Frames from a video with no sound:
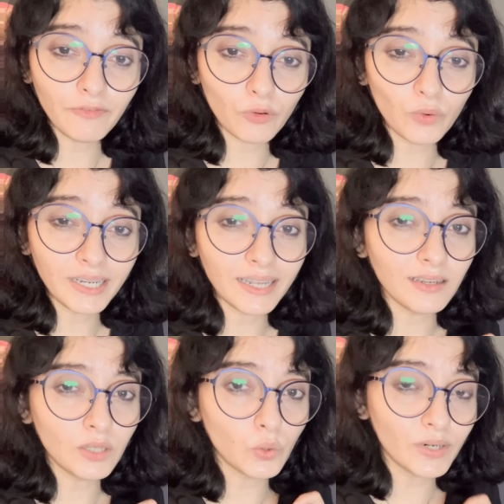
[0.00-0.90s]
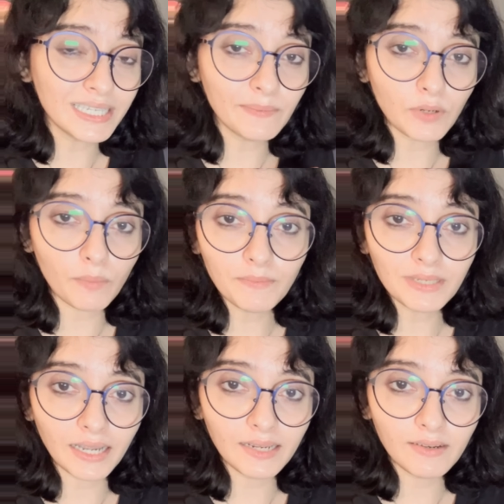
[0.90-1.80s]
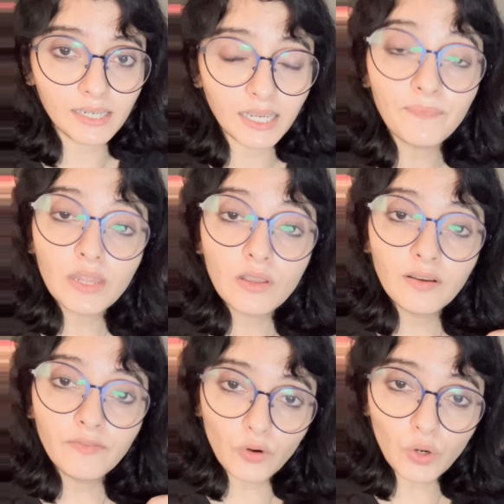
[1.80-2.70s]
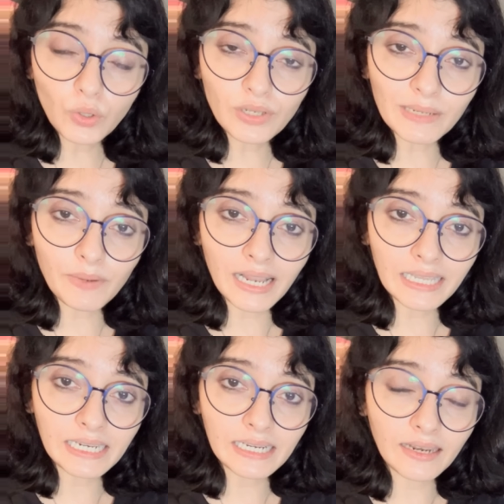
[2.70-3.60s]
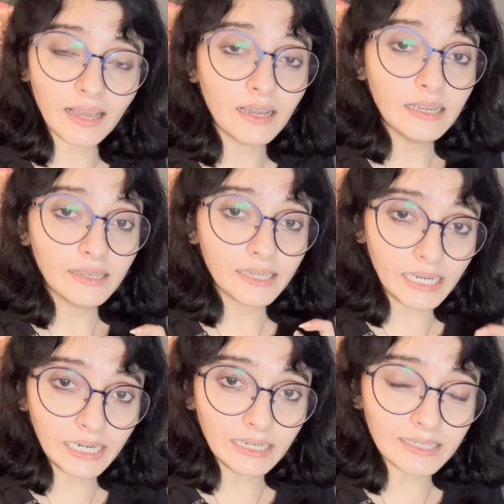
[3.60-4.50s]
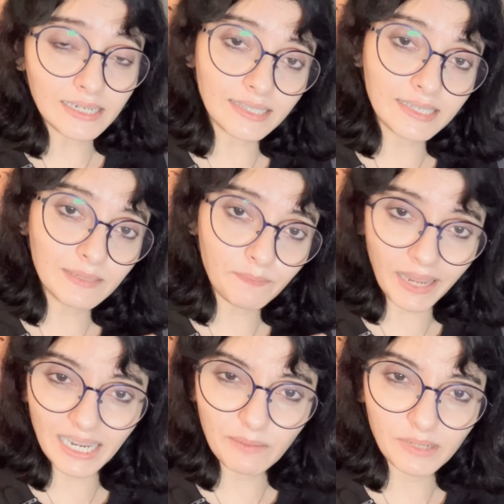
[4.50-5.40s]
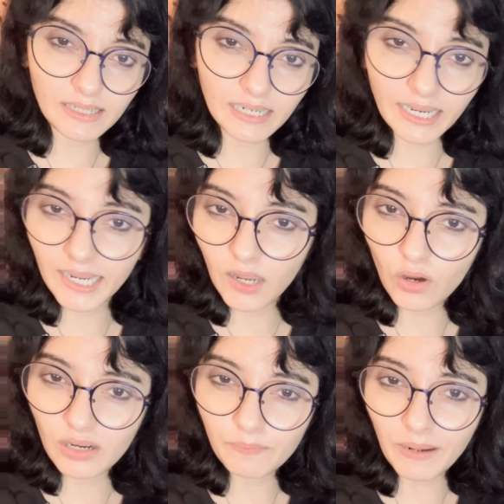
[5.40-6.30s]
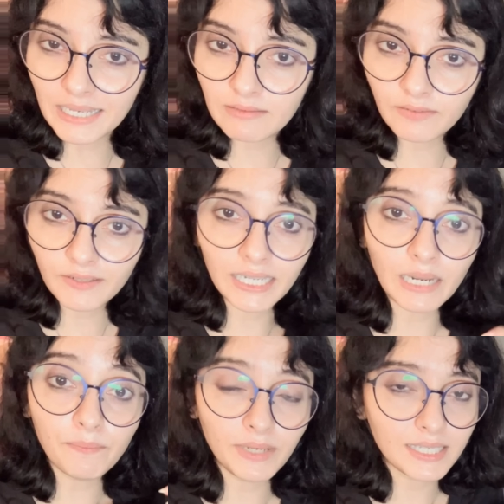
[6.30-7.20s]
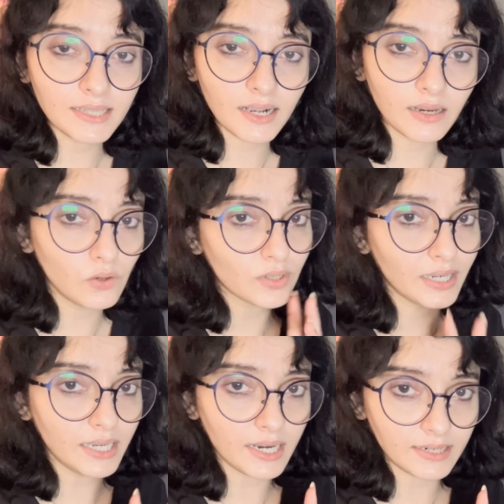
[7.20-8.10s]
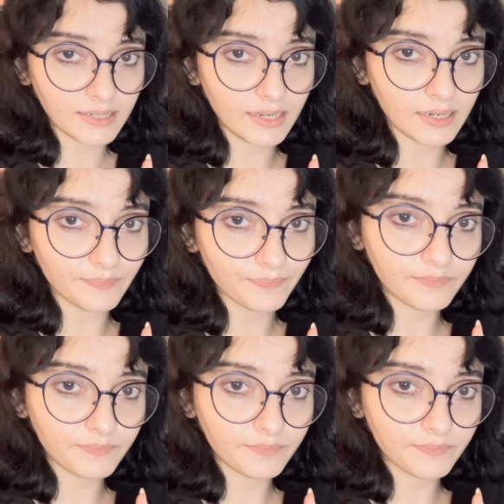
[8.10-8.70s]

के फ़ोन के अंदर थोड़ी सी प्रॉब्लम्स आने वाली है फ़ोन को संभाल के रखना गिरने के चांसेस पहले बन रहे हैं और पासवर्ड वगैरह मिस ना करो उसका ध्यान रखेगा